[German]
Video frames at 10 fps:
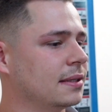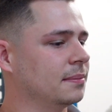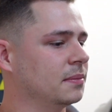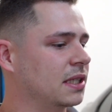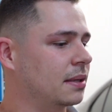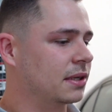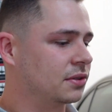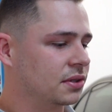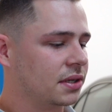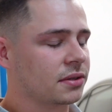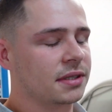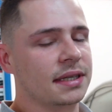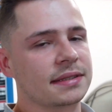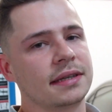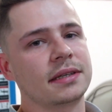Ähm, ich habe natürlich auch die
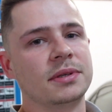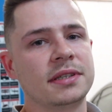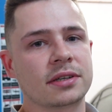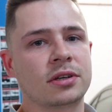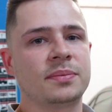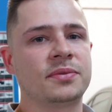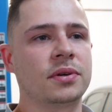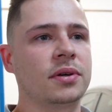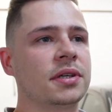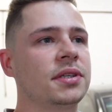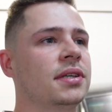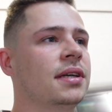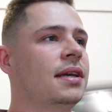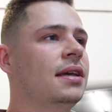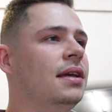ganze Zeit im Hinterkopf für euch,
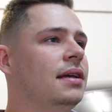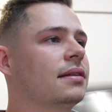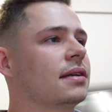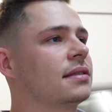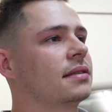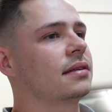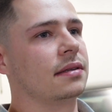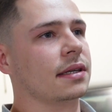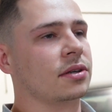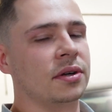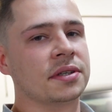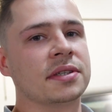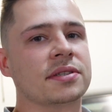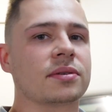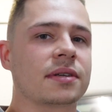dass der
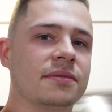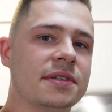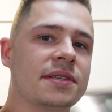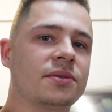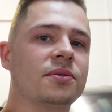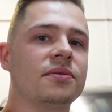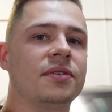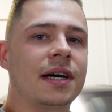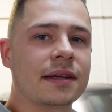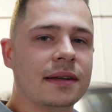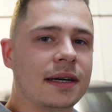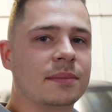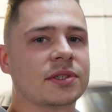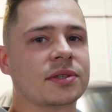Content so einen gewissen roten Faden haben